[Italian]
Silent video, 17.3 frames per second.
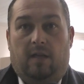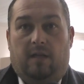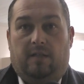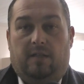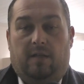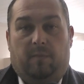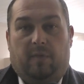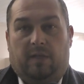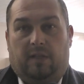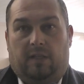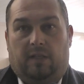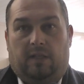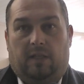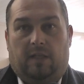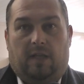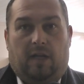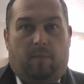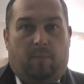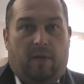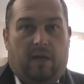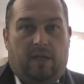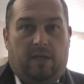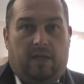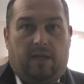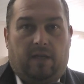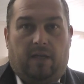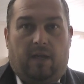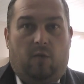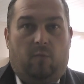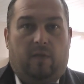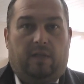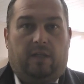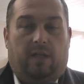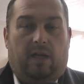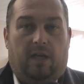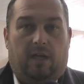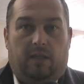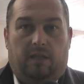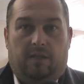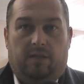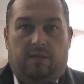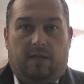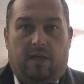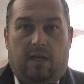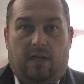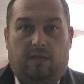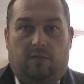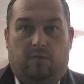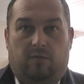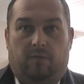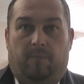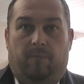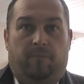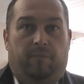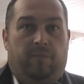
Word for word: Siamo partiti dalla paglia che è un materiale di scarto